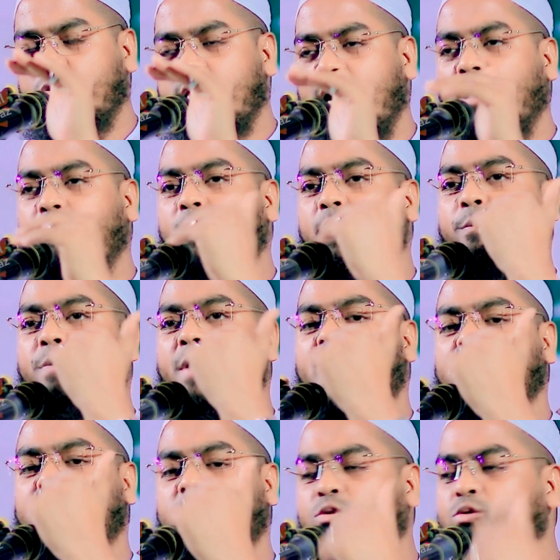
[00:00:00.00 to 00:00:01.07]
থাকবে
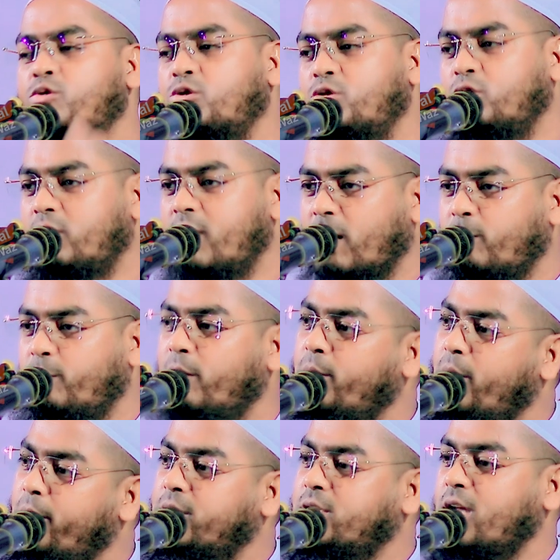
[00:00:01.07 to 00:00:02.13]
পার্স সুস্থ থাকবে
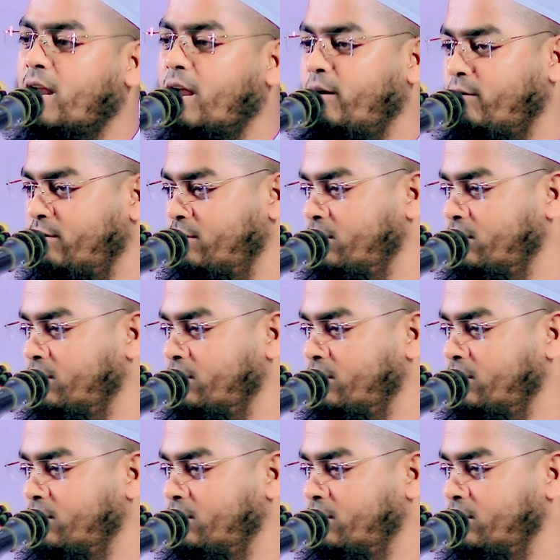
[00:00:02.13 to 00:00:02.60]
এভাবে চালাও